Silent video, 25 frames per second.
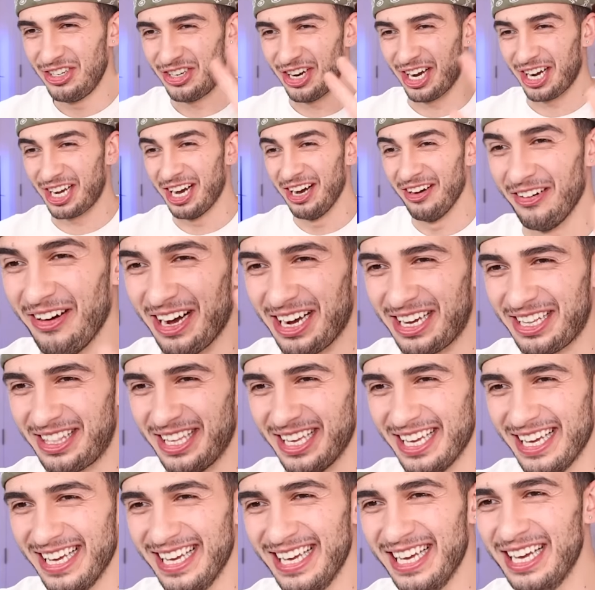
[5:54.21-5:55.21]
Kaka
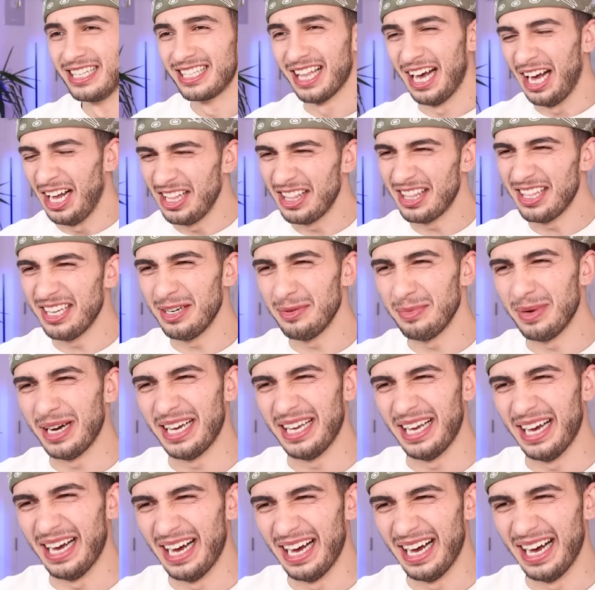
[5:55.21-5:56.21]
vakti. Daldırma
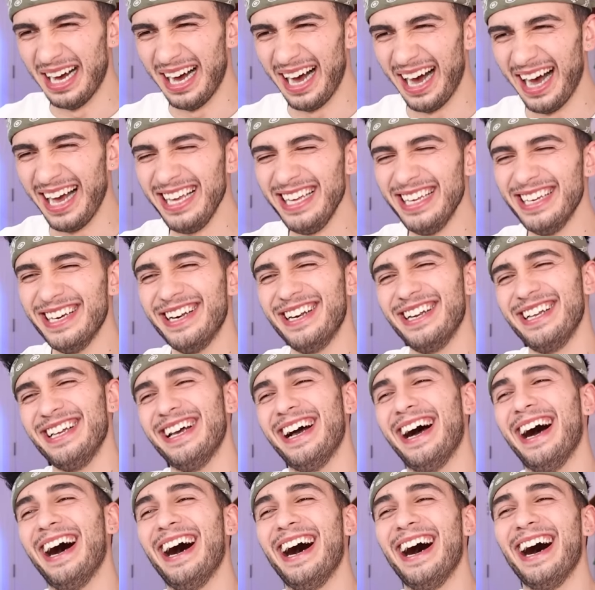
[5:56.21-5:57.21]
ya. Hayır
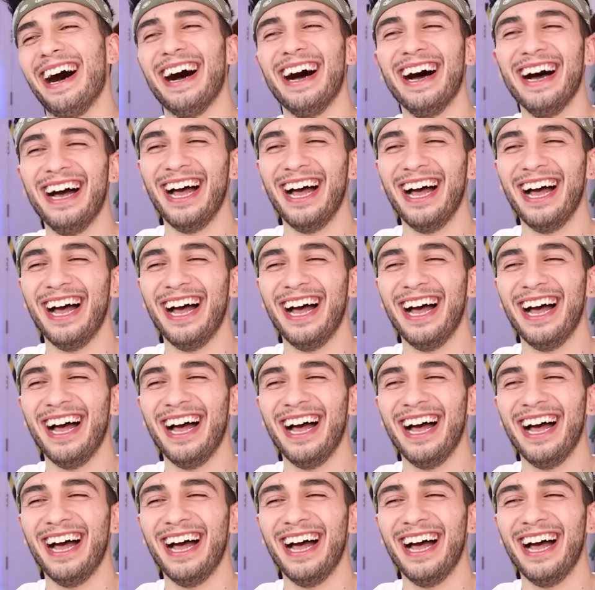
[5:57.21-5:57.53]
ya.